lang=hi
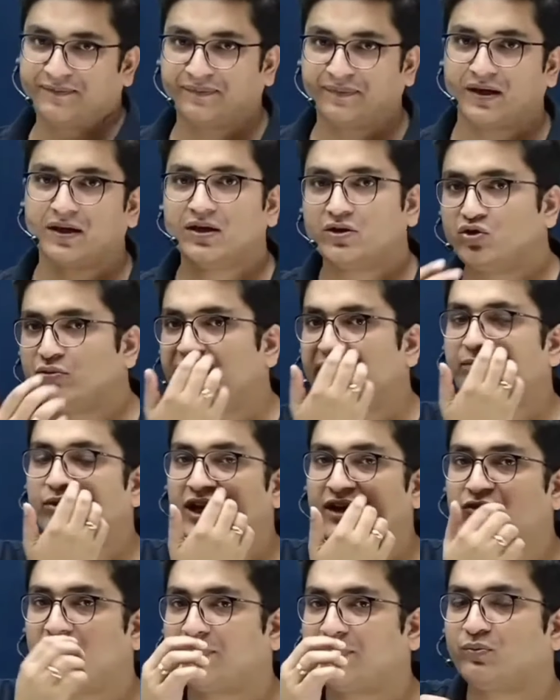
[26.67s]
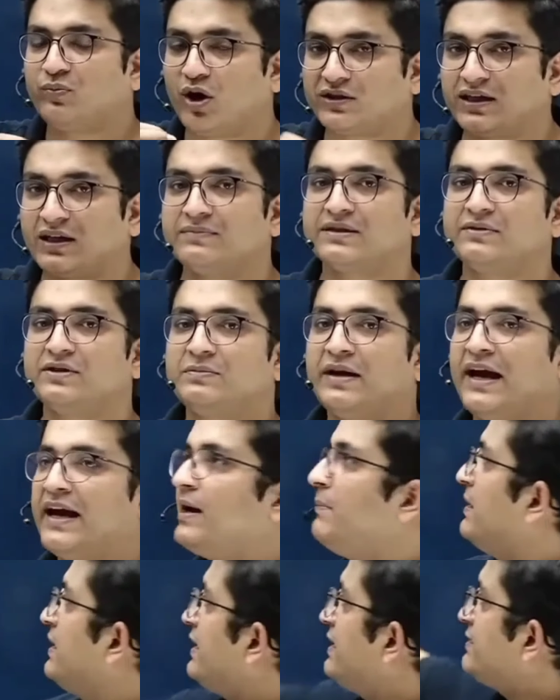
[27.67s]
मैंने बोला वो आपको बहुत कम समझ में आएगा बट इस
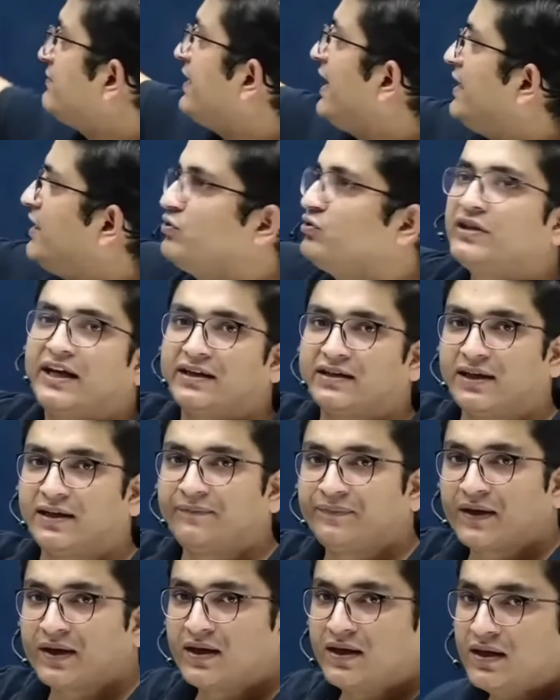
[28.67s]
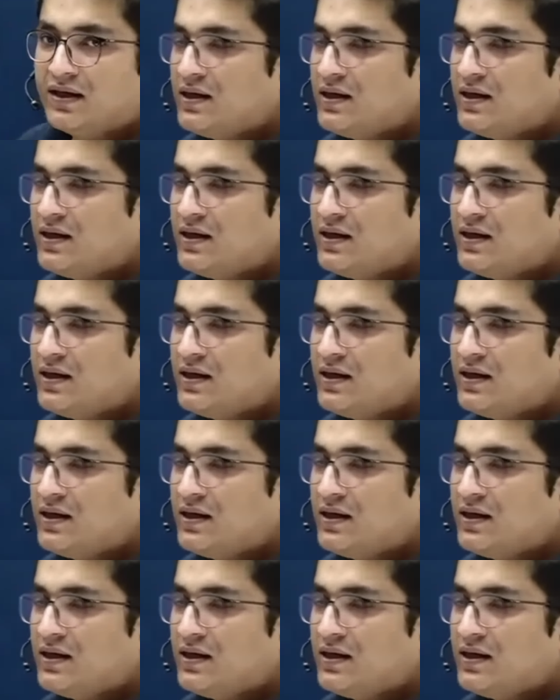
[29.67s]
वैरायटी को ध्यान रखना सर